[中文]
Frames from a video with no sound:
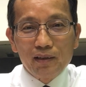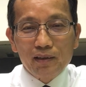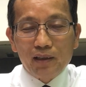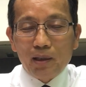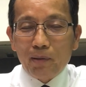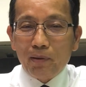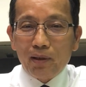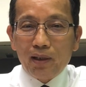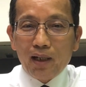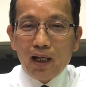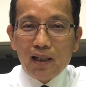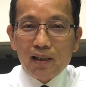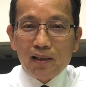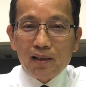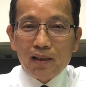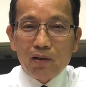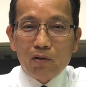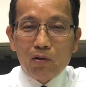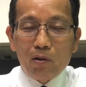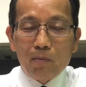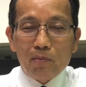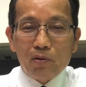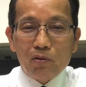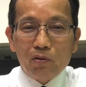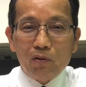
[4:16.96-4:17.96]
他们看着
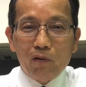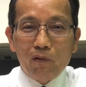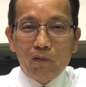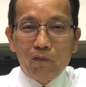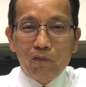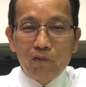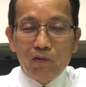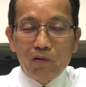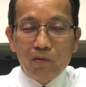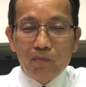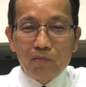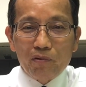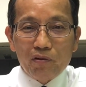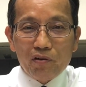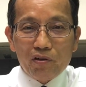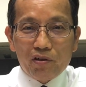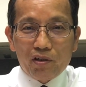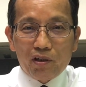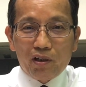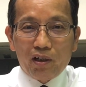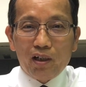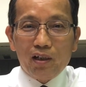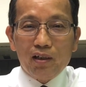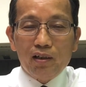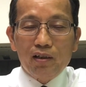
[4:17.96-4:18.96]
我们做父母
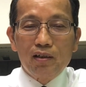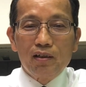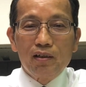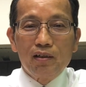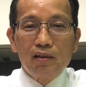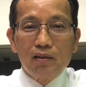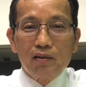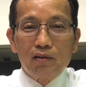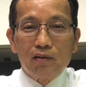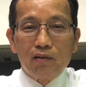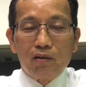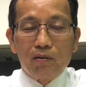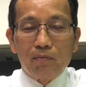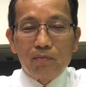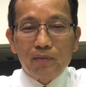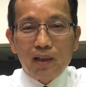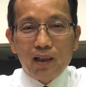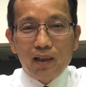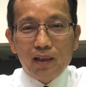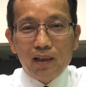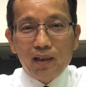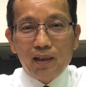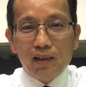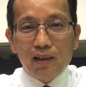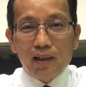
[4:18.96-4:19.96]
者，我们的
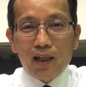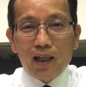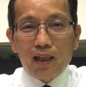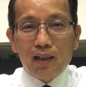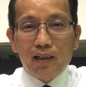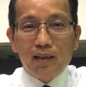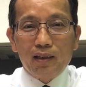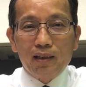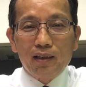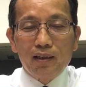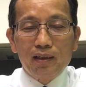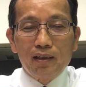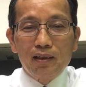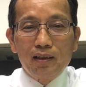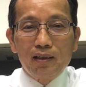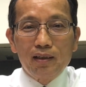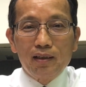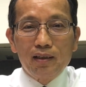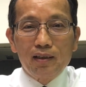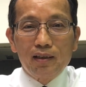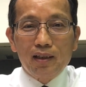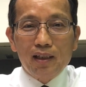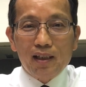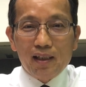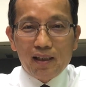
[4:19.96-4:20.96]
一言
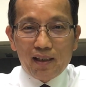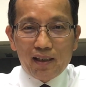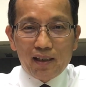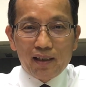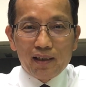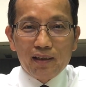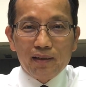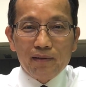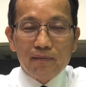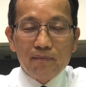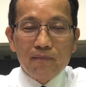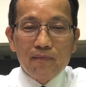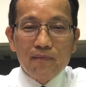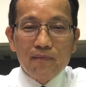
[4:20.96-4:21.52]
一行，